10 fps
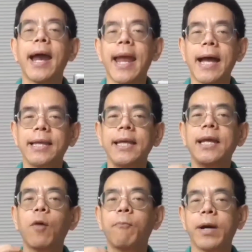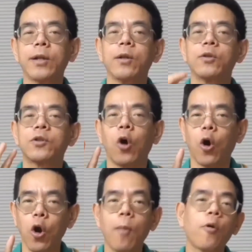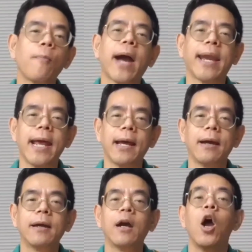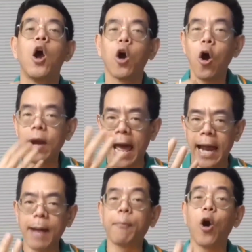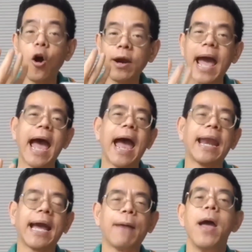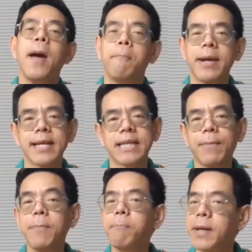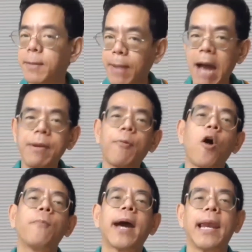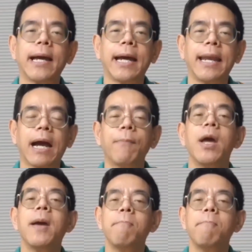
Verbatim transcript: ขณะที่เราเปิดสองกล้องพร้อมกันได้เลยคือกล้องหลังกับกล้องหน้านะครับมันจะสามารถบันทึกภาพได้พร้อมกันเลยนะครับ